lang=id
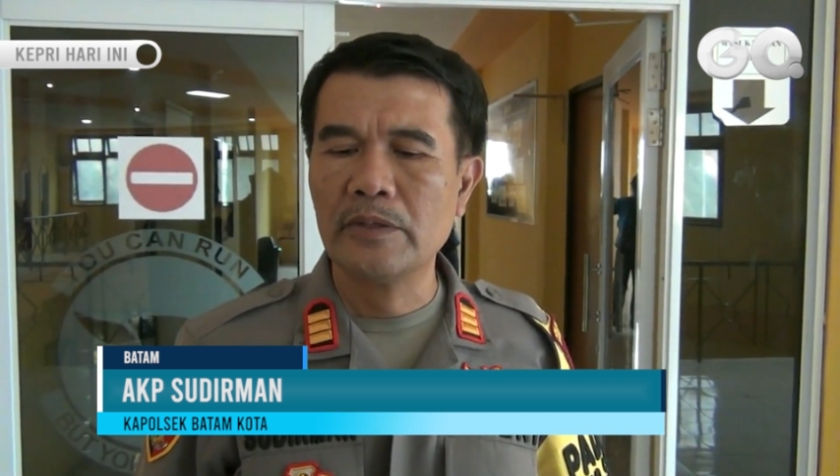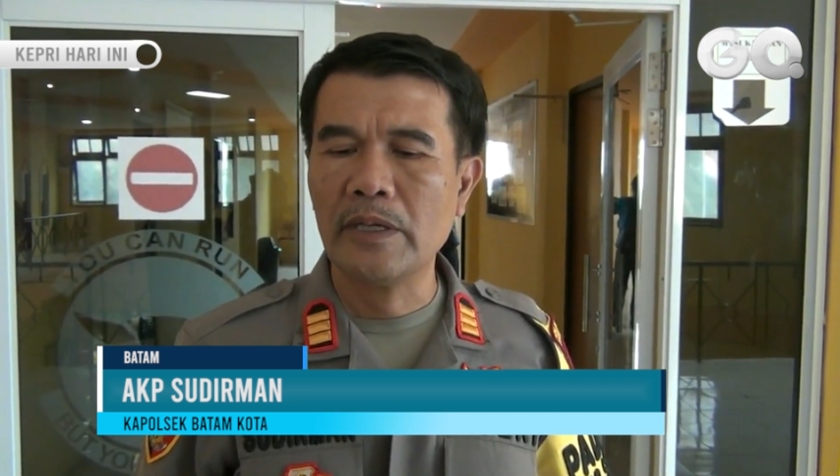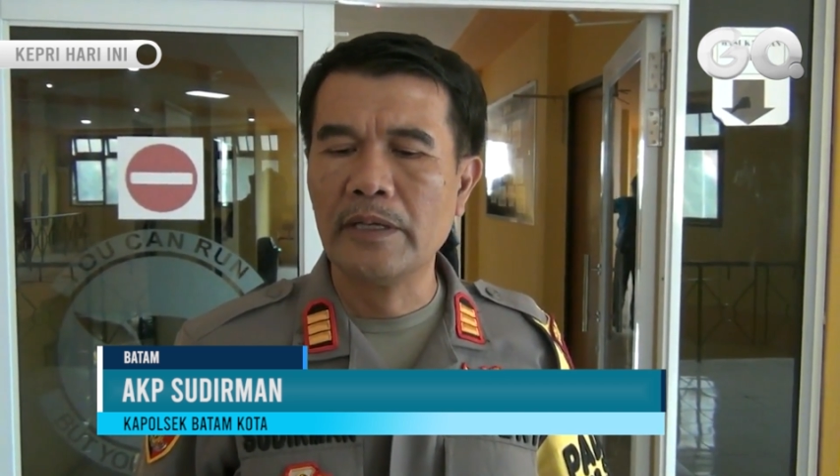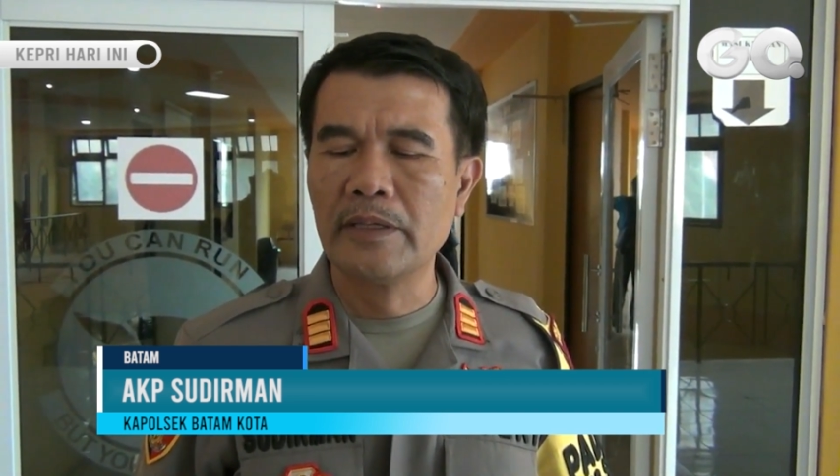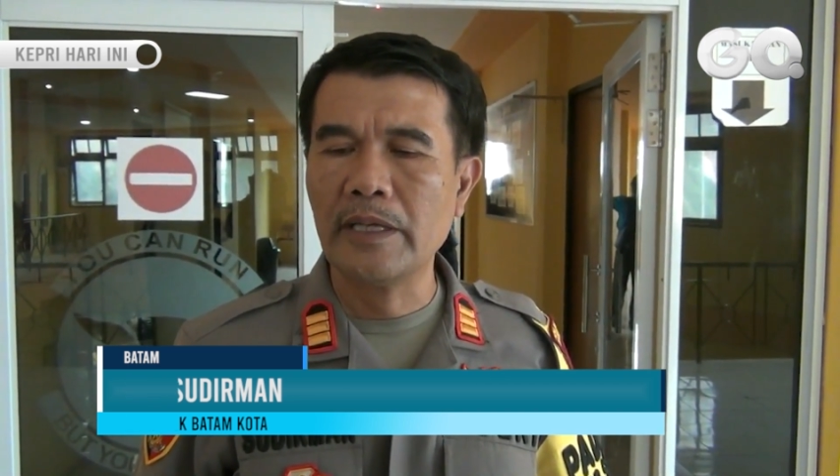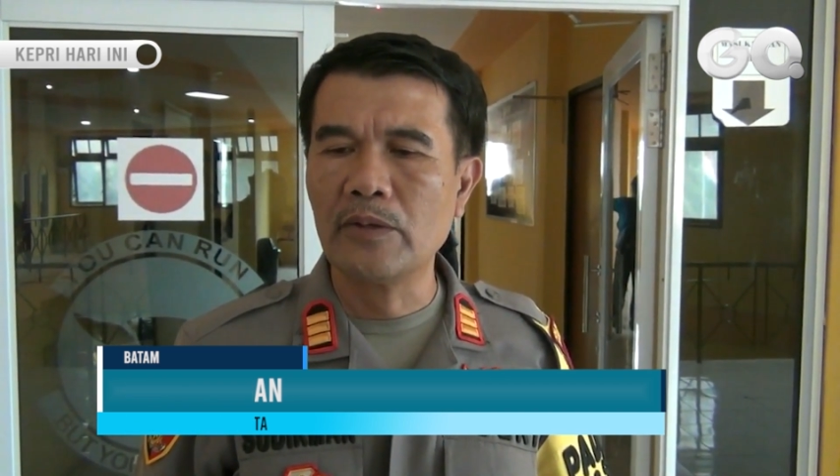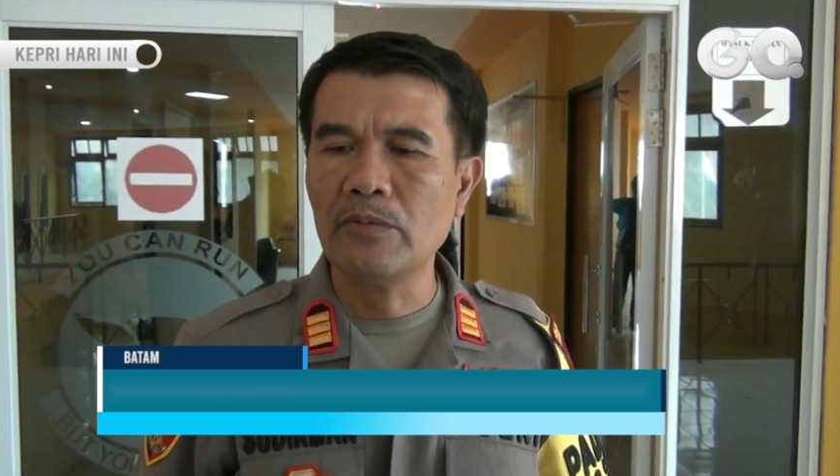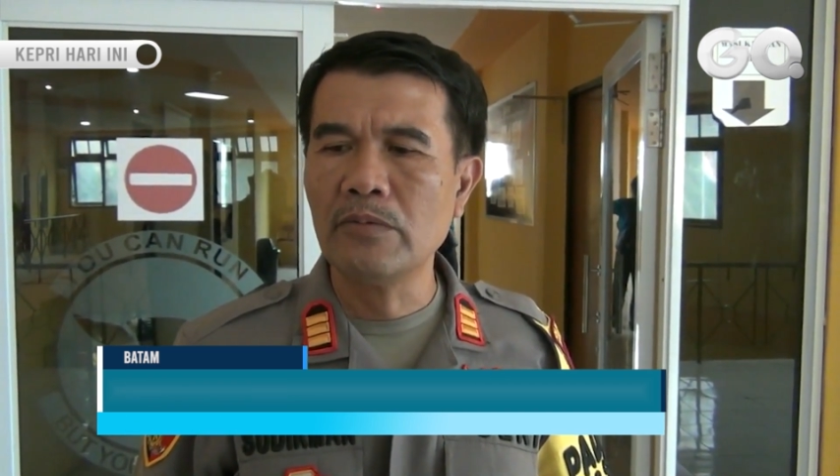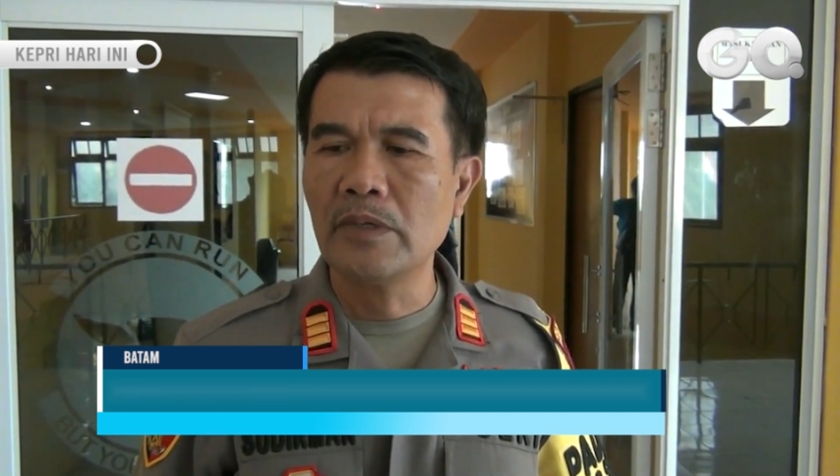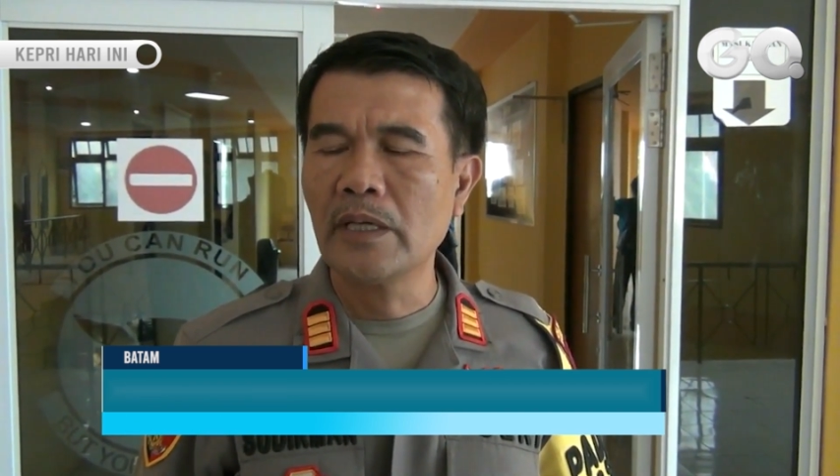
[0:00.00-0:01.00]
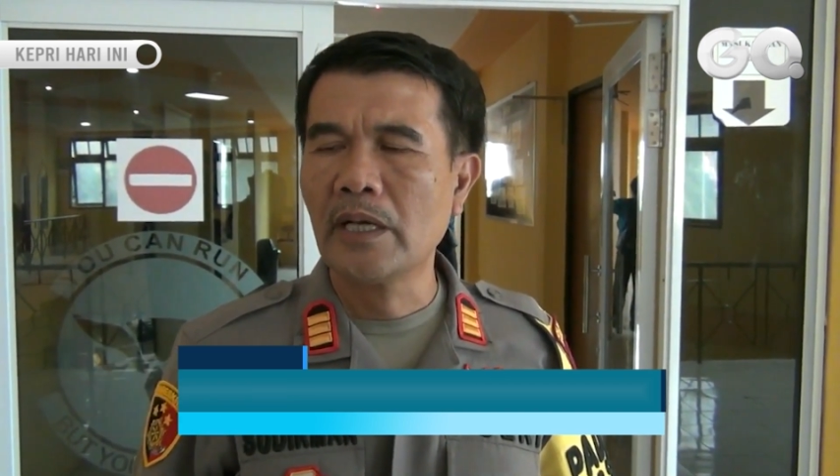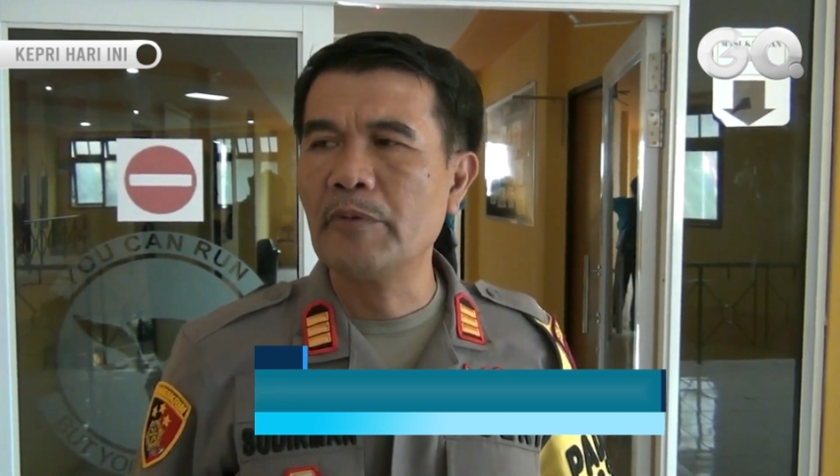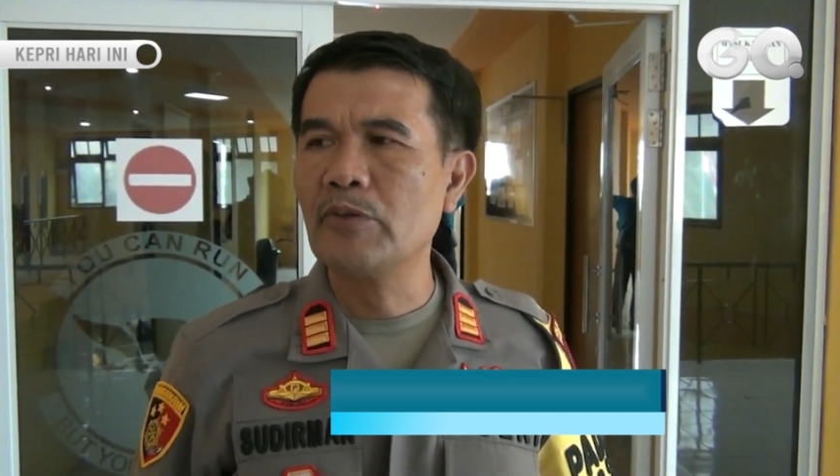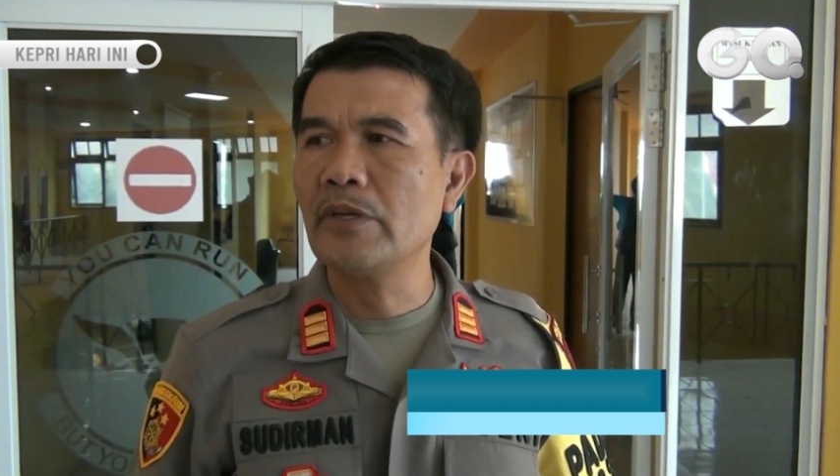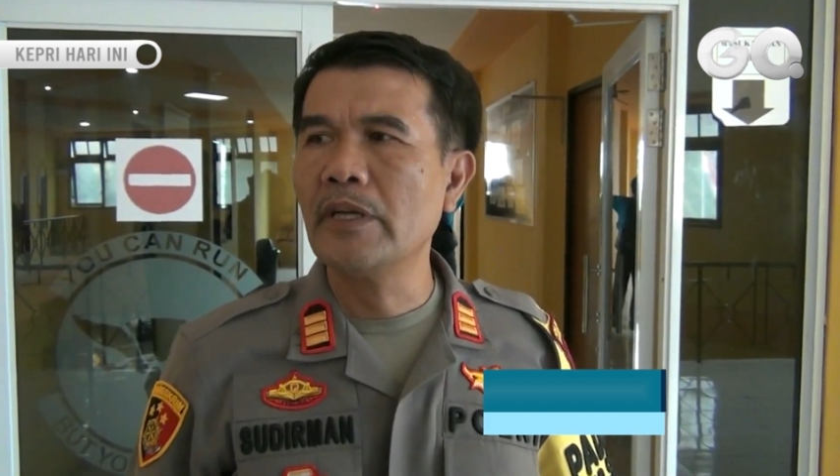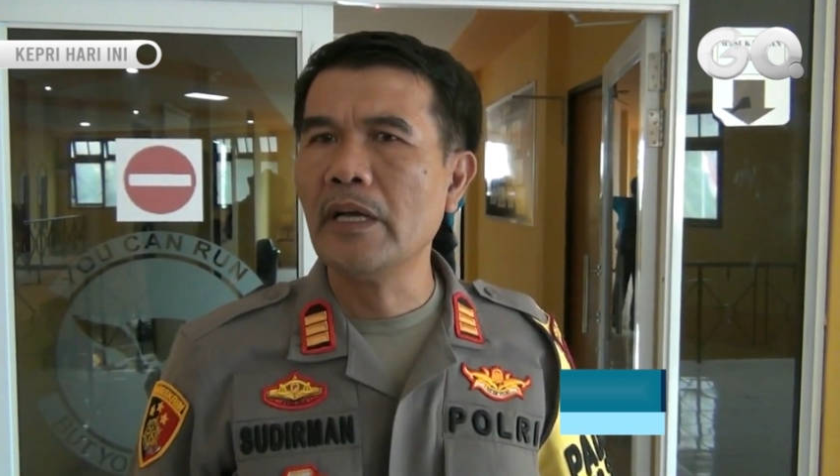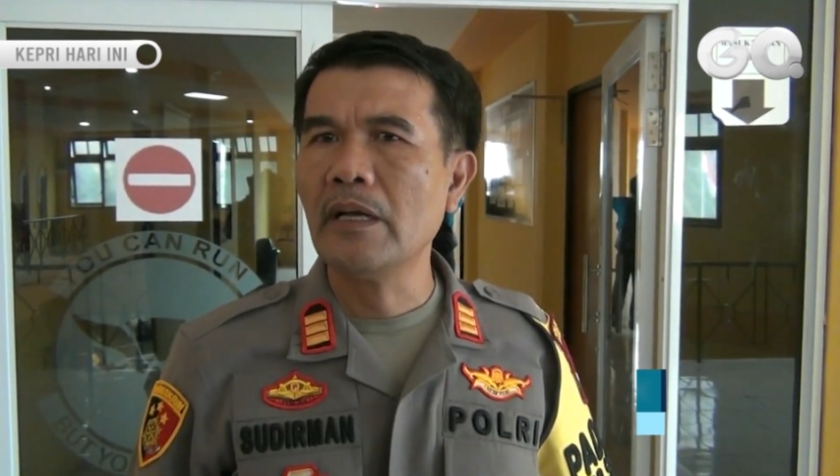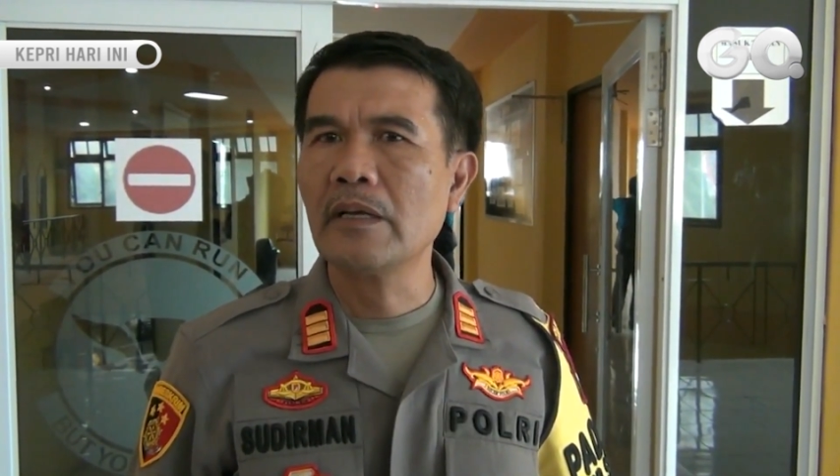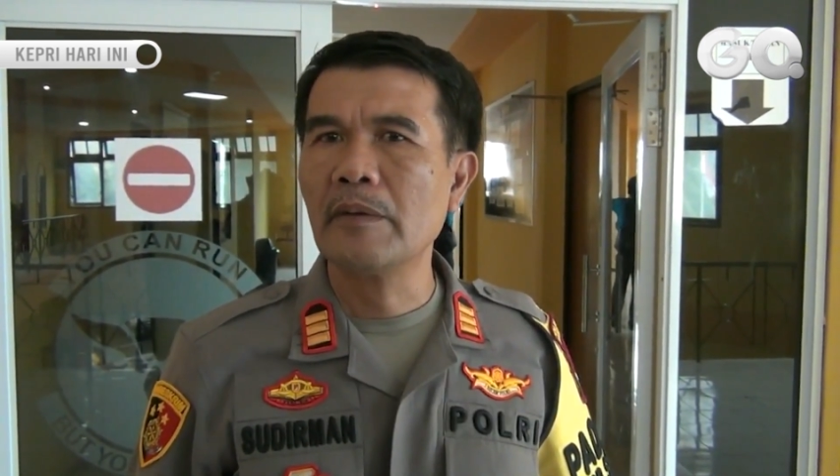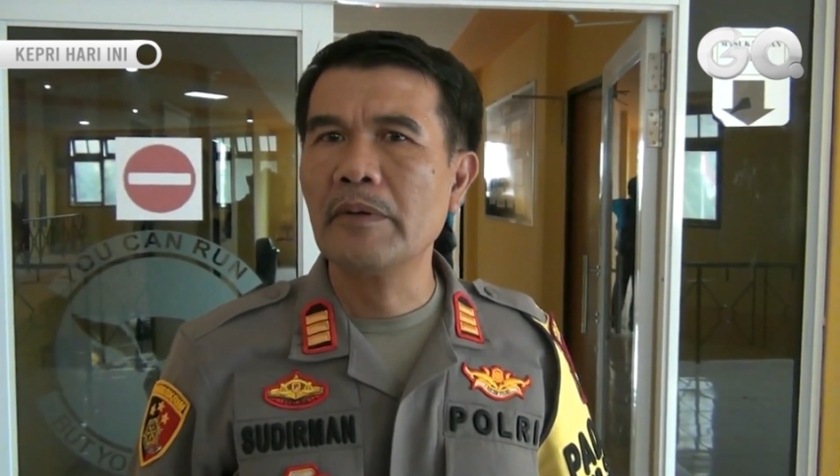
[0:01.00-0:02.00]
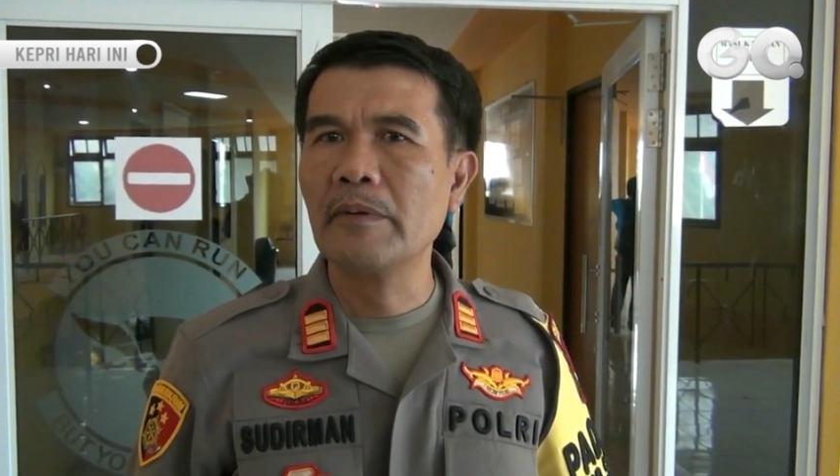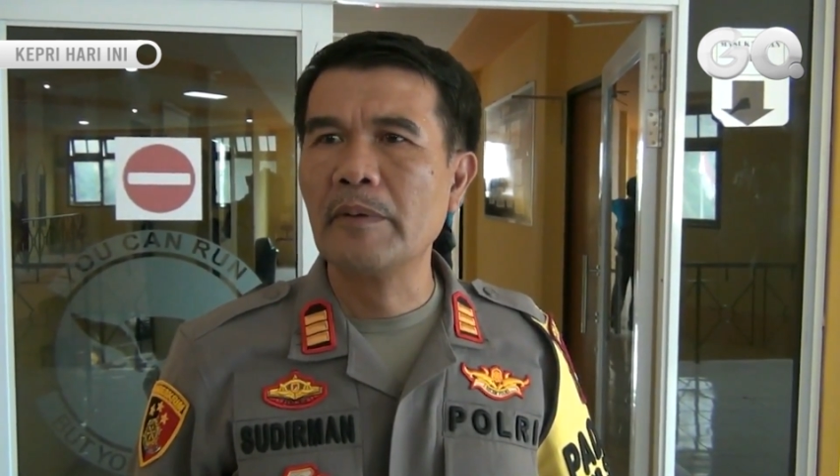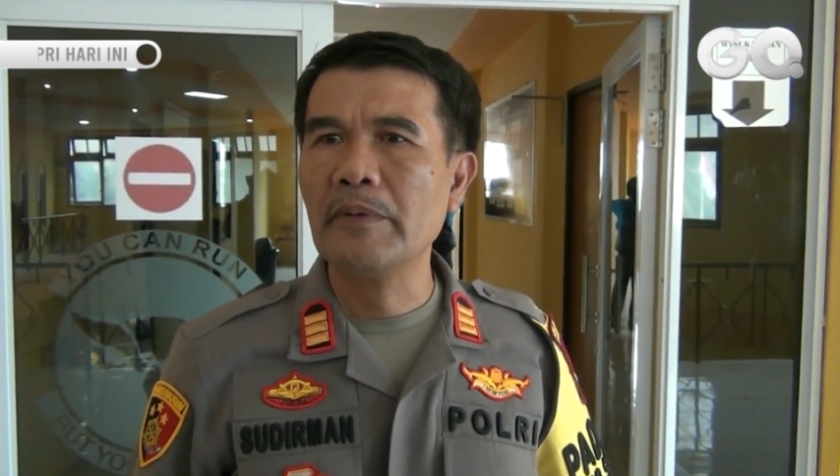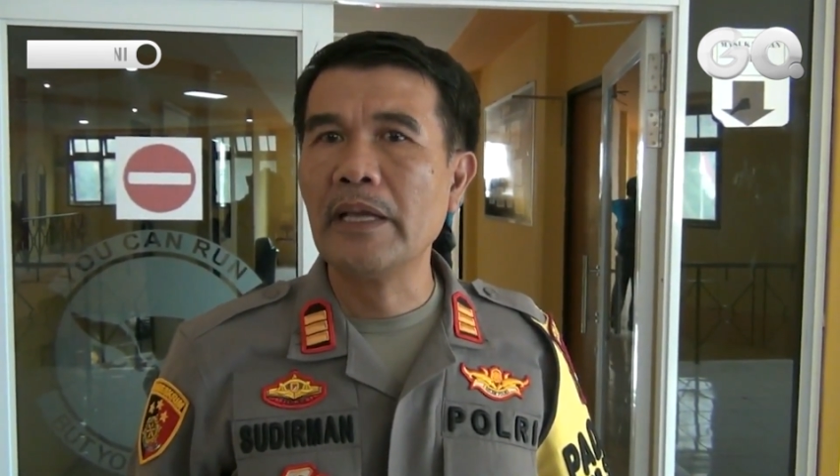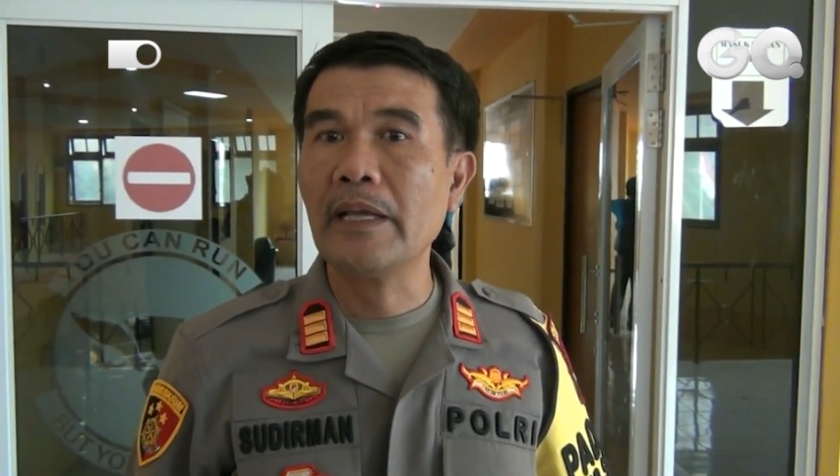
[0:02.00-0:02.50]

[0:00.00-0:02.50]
terlihat terjatuh kami curiga kami kami tidak